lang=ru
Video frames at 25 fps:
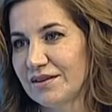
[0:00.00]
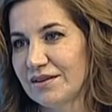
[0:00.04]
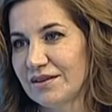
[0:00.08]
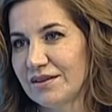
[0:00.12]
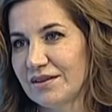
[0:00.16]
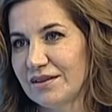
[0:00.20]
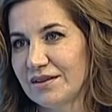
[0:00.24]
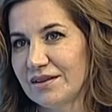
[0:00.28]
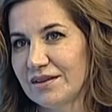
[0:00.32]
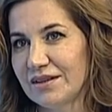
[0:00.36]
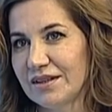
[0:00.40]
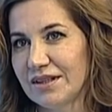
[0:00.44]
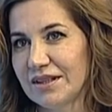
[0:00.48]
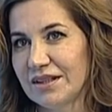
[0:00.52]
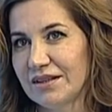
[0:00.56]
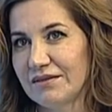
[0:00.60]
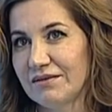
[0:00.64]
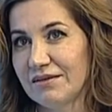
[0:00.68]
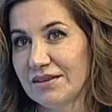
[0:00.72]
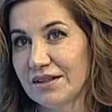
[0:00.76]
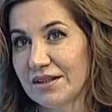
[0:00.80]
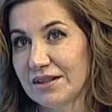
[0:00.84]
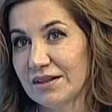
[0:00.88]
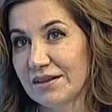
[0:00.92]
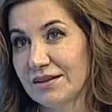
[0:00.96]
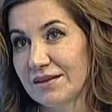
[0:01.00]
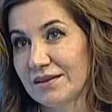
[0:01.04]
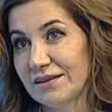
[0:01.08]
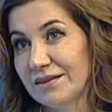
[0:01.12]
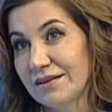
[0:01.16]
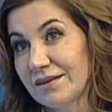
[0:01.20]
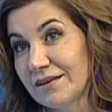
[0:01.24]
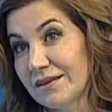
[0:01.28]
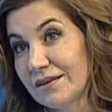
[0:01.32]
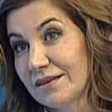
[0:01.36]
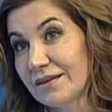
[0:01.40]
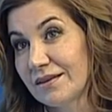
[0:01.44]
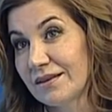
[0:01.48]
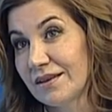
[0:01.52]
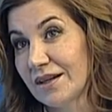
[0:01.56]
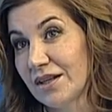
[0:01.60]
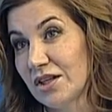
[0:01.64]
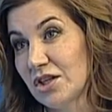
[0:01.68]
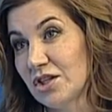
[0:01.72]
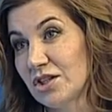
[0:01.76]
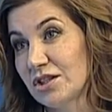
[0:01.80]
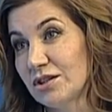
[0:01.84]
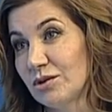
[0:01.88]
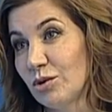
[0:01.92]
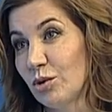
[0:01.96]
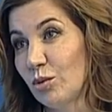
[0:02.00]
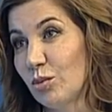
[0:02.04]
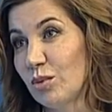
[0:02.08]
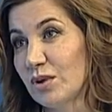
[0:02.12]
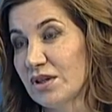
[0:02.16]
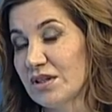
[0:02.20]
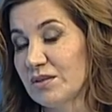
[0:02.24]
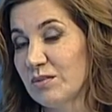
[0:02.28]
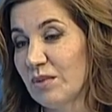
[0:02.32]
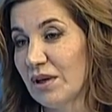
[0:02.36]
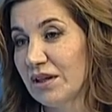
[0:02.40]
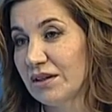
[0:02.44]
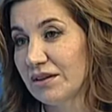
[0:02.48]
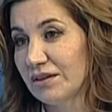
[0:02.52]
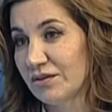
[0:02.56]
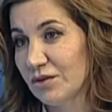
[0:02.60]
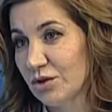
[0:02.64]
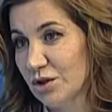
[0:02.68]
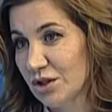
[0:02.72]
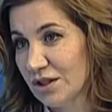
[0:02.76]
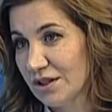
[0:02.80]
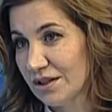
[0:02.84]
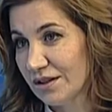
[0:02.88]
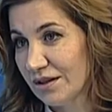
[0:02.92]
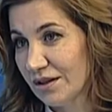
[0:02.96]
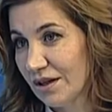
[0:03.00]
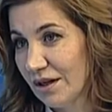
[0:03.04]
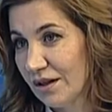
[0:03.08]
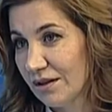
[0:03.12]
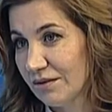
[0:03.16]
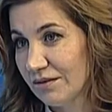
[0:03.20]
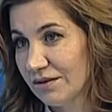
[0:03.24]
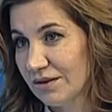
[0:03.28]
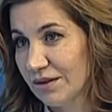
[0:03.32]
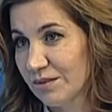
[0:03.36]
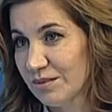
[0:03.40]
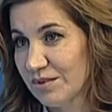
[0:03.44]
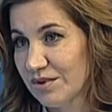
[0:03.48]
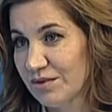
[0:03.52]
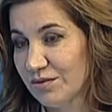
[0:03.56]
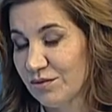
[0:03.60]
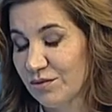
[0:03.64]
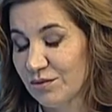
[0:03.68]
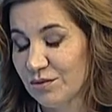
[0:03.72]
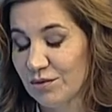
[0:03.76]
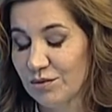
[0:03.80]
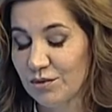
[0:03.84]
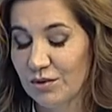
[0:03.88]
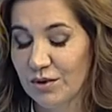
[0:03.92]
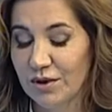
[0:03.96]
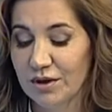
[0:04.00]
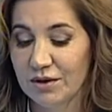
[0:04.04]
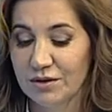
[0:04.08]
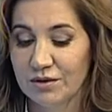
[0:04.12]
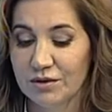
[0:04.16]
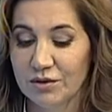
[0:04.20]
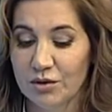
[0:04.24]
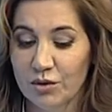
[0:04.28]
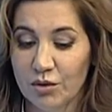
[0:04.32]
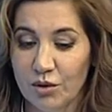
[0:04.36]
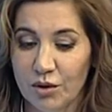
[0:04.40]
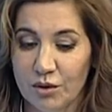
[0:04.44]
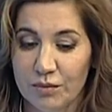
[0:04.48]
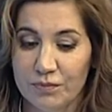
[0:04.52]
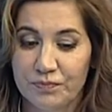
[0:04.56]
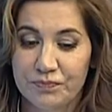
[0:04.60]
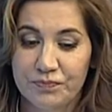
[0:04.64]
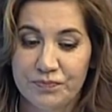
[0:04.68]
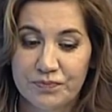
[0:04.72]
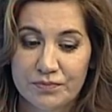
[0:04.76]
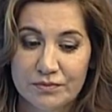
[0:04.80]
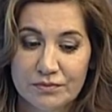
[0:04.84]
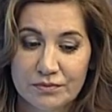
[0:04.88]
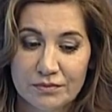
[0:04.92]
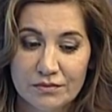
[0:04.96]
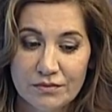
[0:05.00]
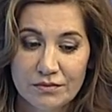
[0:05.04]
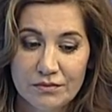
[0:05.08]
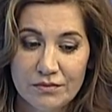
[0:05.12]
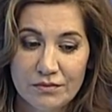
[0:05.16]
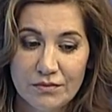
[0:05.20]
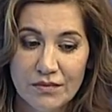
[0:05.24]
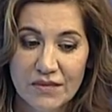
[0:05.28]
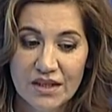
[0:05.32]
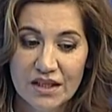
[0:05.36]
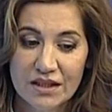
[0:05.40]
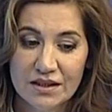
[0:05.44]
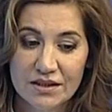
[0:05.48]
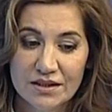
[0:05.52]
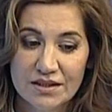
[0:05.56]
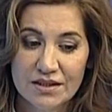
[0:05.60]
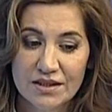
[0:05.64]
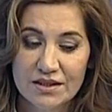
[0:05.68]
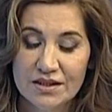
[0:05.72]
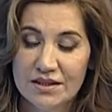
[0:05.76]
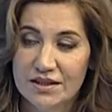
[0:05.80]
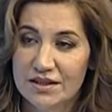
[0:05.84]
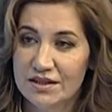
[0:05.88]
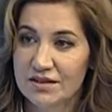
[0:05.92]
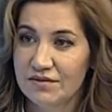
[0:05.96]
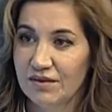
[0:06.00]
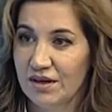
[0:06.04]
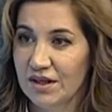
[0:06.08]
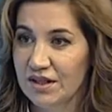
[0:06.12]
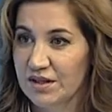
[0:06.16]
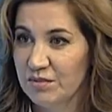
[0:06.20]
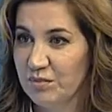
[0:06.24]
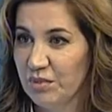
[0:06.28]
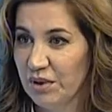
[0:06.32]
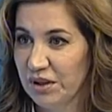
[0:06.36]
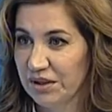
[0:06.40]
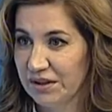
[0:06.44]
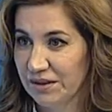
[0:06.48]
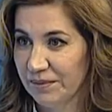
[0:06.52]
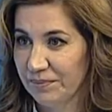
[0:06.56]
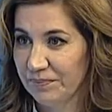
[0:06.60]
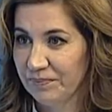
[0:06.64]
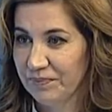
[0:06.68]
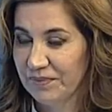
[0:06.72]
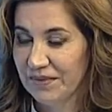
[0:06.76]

Э, и, наверное, конечно, образ Малковича сыграл в этом свою роль. Но здесь есть два аспекта.